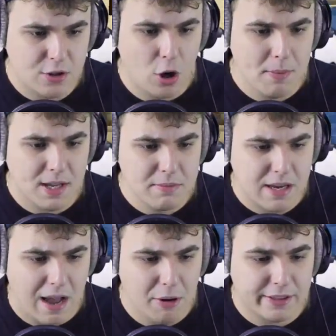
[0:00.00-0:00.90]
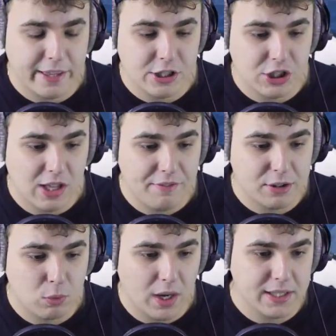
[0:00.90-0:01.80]
i domek Michała też się
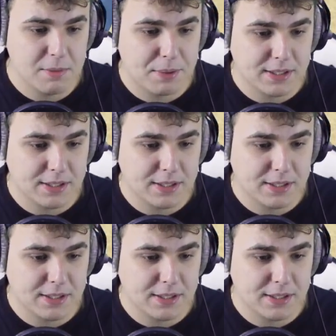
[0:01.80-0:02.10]
nawet ładnie